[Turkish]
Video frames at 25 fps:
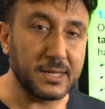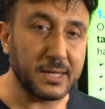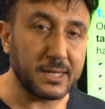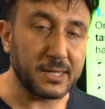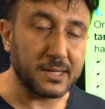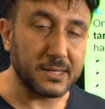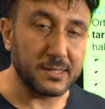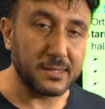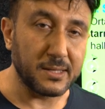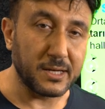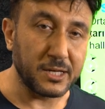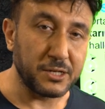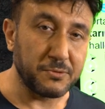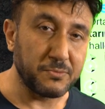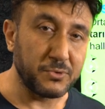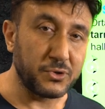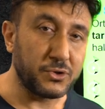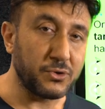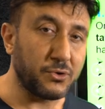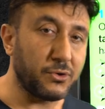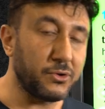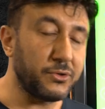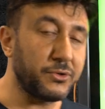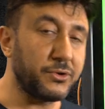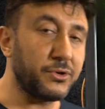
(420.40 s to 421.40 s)

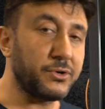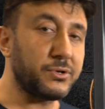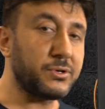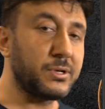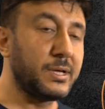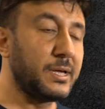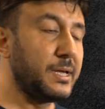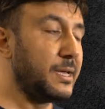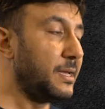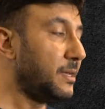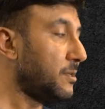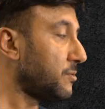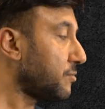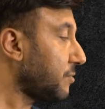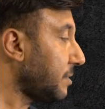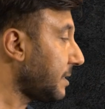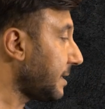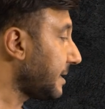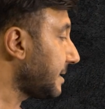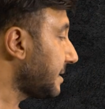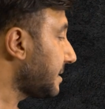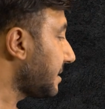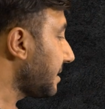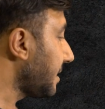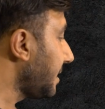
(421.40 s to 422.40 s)
yaygınlaşmış oluyor.
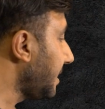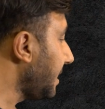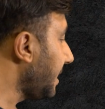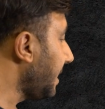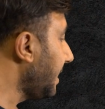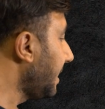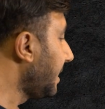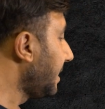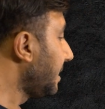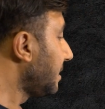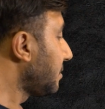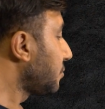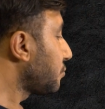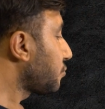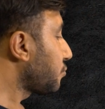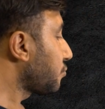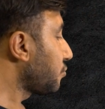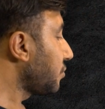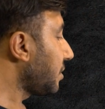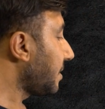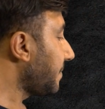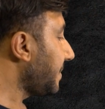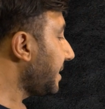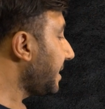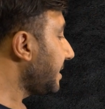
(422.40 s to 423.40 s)
Dolayısıyla
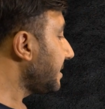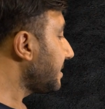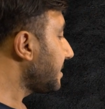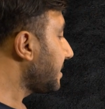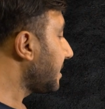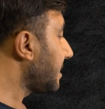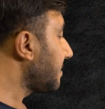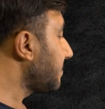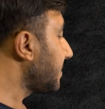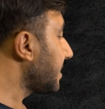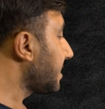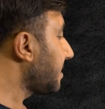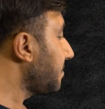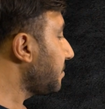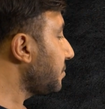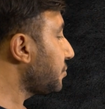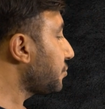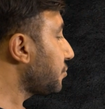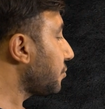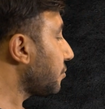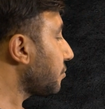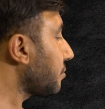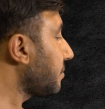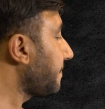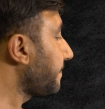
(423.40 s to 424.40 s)
sulama tarımdaki
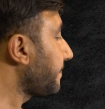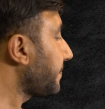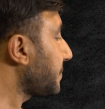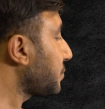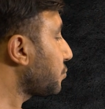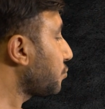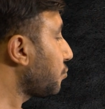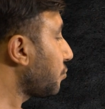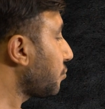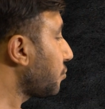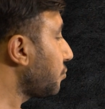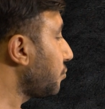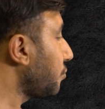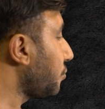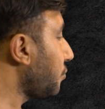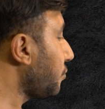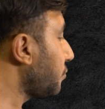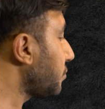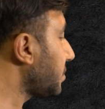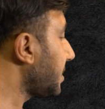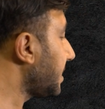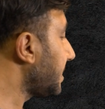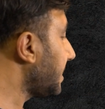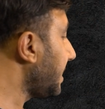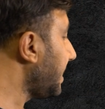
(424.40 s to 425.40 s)
birçok sorunu
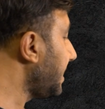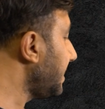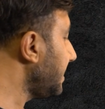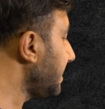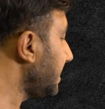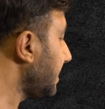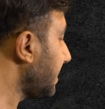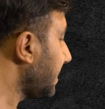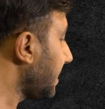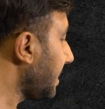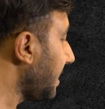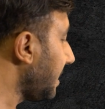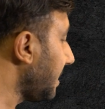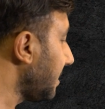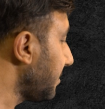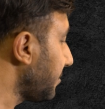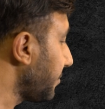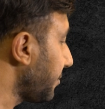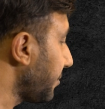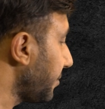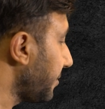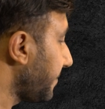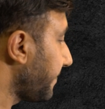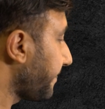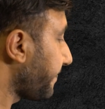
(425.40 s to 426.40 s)
ortadan
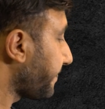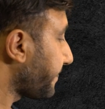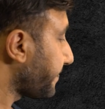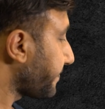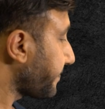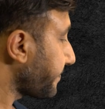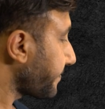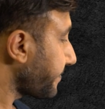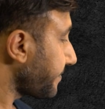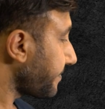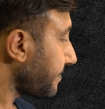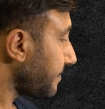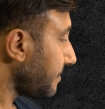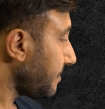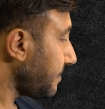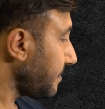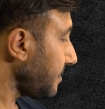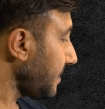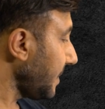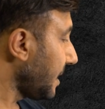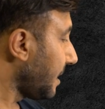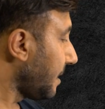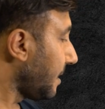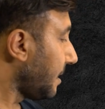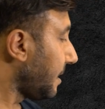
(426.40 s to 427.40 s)
kaldırıyor.
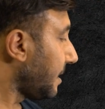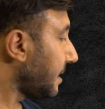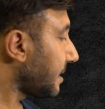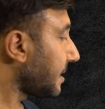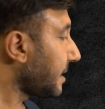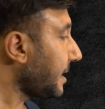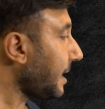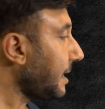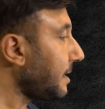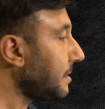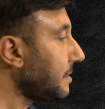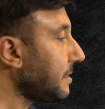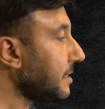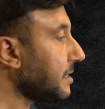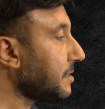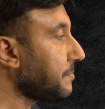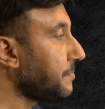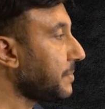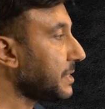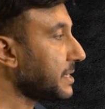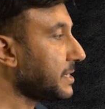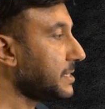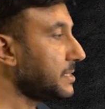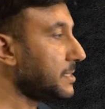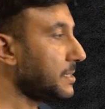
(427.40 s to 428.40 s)

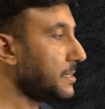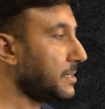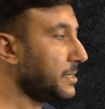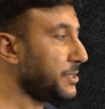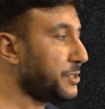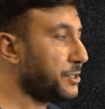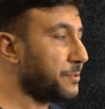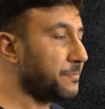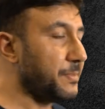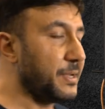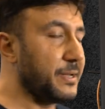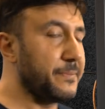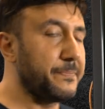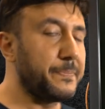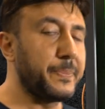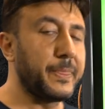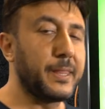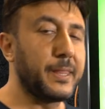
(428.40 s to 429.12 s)
Geldik makineleşme.